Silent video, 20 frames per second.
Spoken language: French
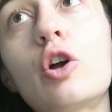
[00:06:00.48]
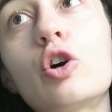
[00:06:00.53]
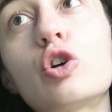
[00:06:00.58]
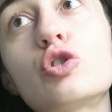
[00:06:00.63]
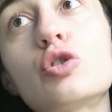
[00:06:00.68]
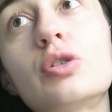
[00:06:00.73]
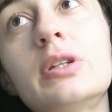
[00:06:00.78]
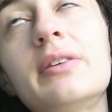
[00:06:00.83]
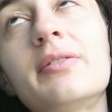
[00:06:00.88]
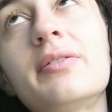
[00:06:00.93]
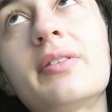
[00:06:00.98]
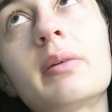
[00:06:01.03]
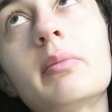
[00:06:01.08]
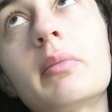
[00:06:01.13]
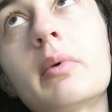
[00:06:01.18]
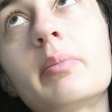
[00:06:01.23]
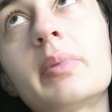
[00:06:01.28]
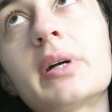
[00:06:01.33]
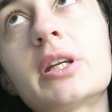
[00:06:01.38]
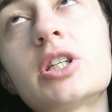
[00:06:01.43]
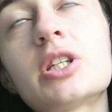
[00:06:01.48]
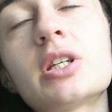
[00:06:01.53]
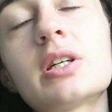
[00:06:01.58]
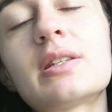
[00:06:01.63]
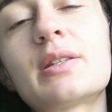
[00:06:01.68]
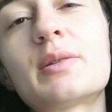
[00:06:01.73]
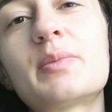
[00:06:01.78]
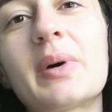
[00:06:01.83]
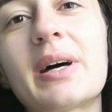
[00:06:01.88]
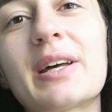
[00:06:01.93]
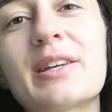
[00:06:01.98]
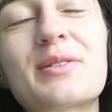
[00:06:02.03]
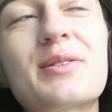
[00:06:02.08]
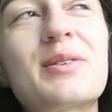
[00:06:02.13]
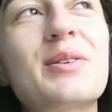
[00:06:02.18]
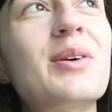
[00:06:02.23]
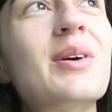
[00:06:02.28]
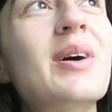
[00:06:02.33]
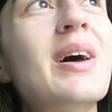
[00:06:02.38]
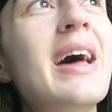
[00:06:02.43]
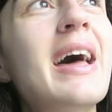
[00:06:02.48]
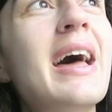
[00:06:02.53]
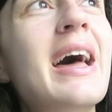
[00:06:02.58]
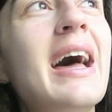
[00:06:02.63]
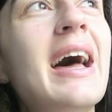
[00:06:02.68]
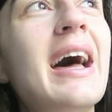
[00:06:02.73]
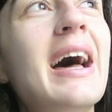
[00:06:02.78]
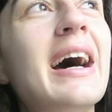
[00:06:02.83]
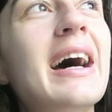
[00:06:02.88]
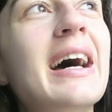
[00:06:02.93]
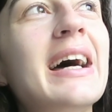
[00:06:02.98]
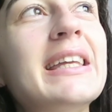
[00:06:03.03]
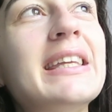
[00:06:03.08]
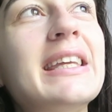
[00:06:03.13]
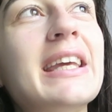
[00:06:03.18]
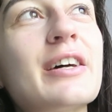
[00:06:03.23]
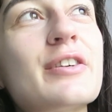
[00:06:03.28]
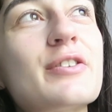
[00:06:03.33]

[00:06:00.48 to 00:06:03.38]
alors je n'ai vraiment pas de chance parce que euh,